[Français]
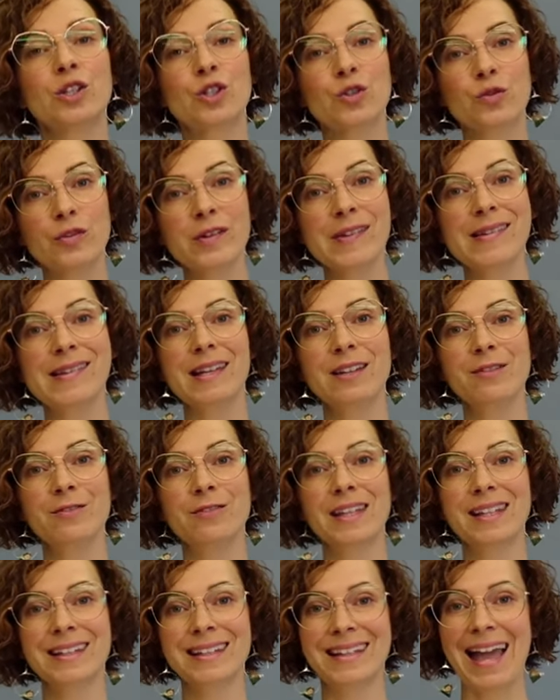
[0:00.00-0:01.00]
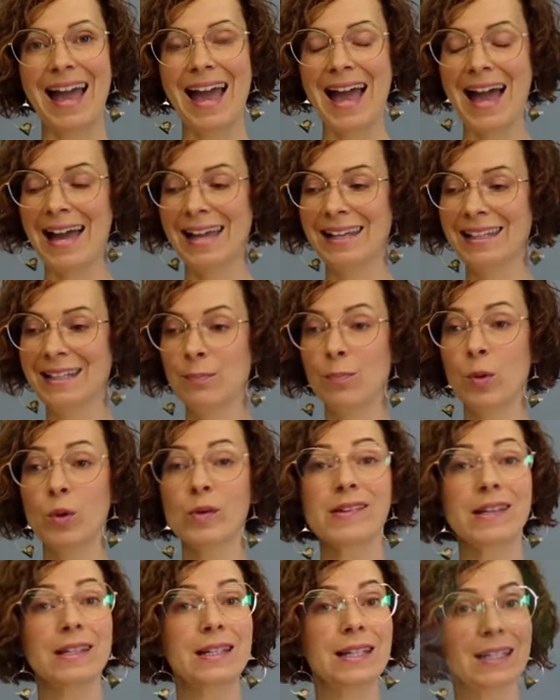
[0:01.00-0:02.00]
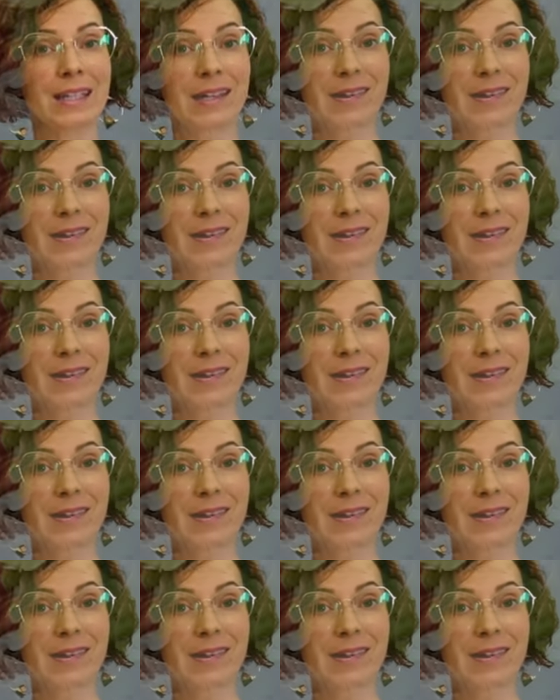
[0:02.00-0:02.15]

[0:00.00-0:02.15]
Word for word: je vous invite à aller poser des